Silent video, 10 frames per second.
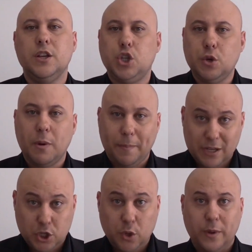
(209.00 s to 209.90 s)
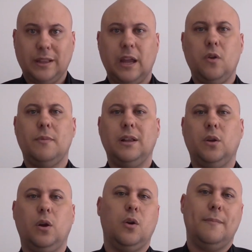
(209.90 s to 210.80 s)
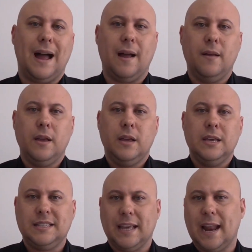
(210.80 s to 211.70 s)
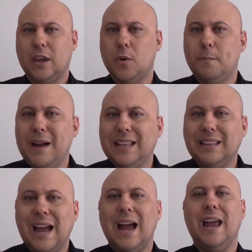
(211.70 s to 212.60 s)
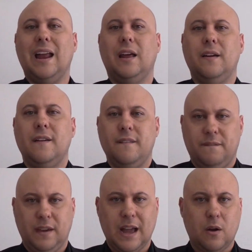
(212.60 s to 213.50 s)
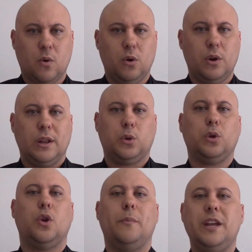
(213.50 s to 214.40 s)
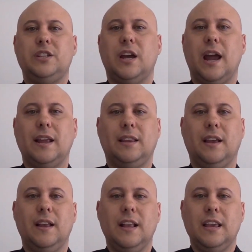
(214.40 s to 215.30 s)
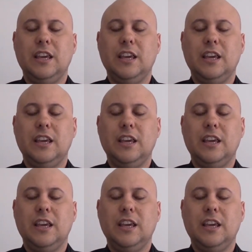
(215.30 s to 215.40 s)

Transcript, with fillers: Se uma pessoa tem uma dor lombar Será que eu mandar ela ficar com a coluna totalmente reta,